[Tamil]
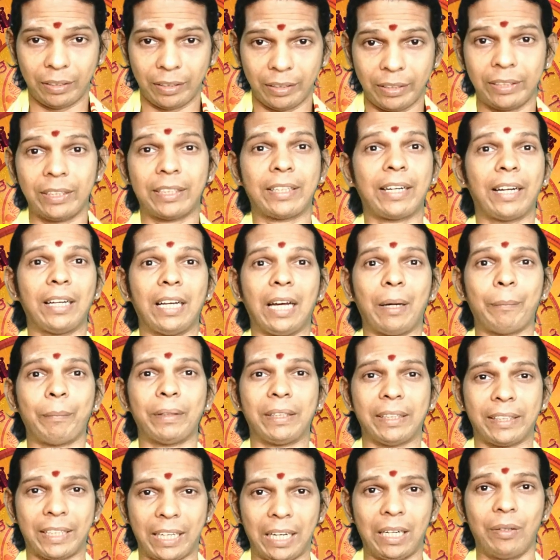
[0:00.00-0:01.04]
இருக்கலாம்
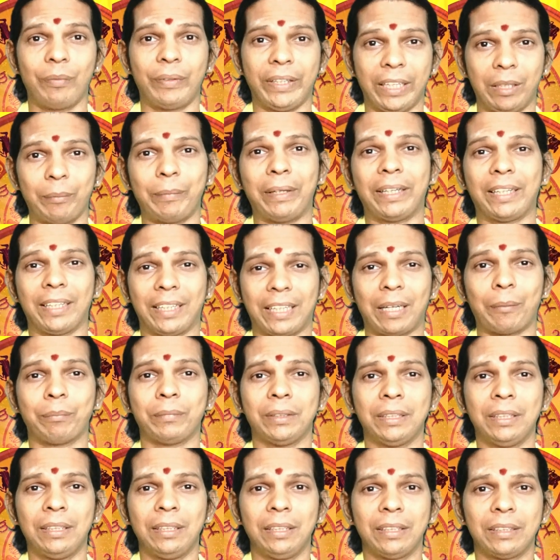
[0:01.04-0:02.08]
அந்த கேள்வியிலும் எங்களிடம்
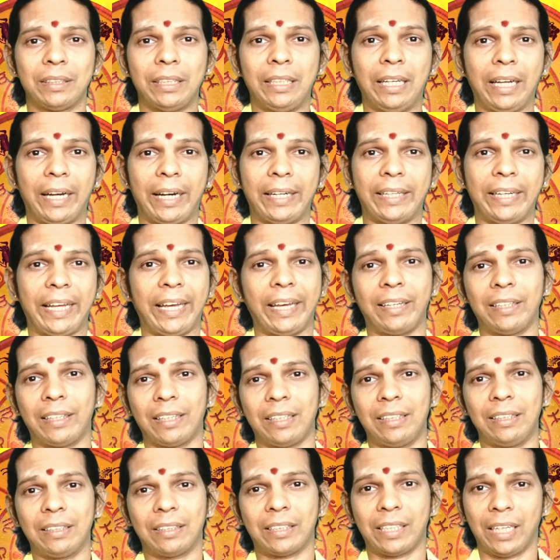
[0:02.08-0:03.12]
சில
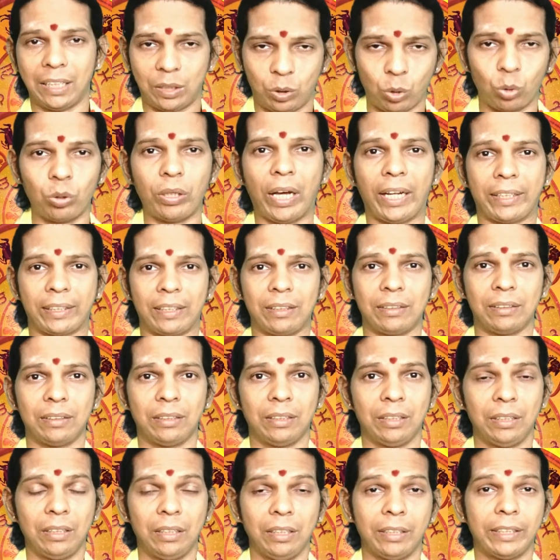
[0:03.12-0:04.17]
நேயர்கள் கேட்டுள்ளார்கள்
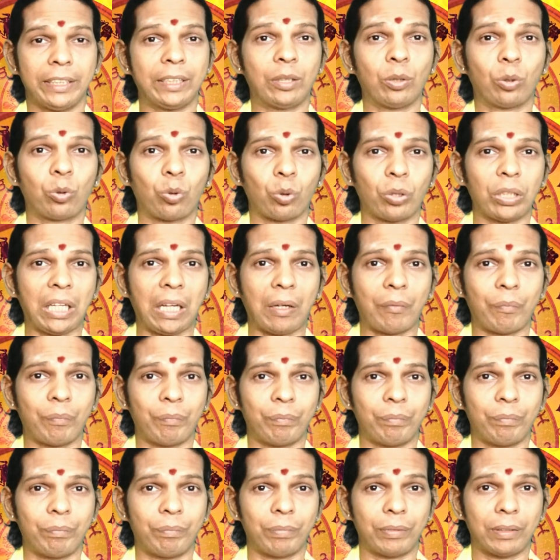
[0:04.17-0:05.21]
இதுக்குரிய
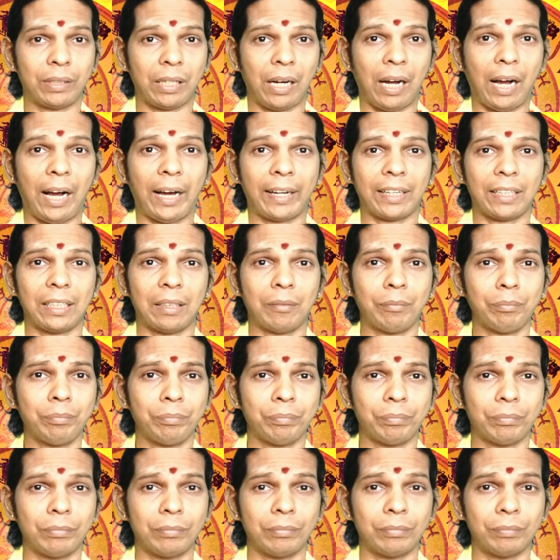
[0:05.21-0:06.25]
காரணம்
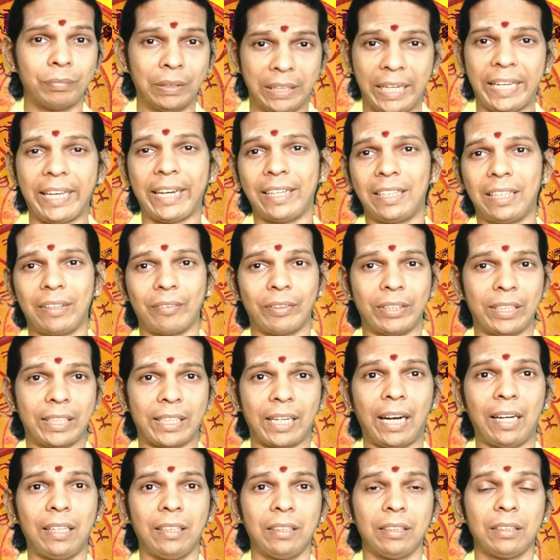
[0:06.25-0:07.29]
விடை
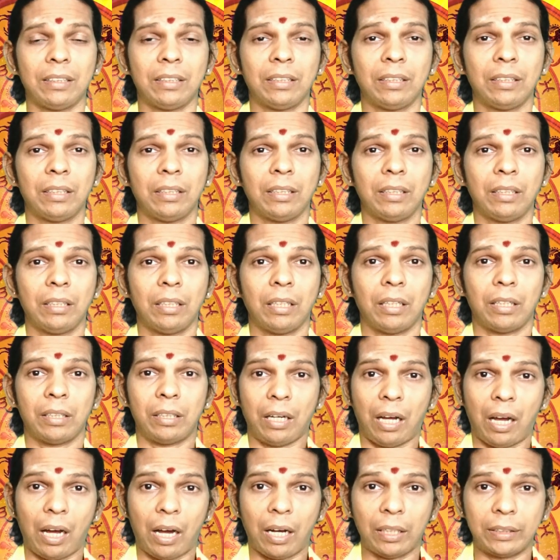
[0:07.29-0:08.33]
என்னவென்றால்
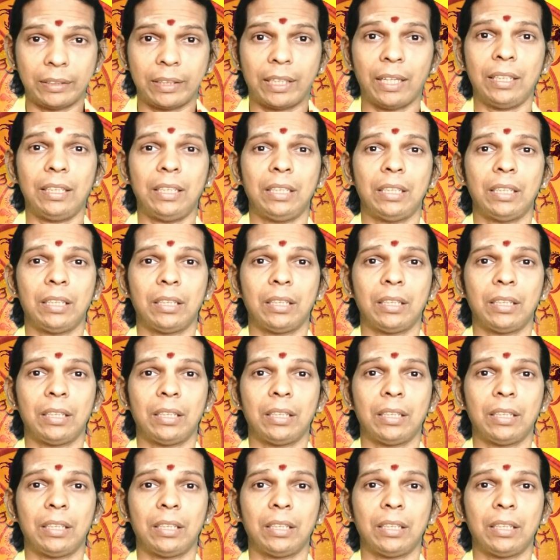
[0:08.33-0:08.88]
நாங்கள்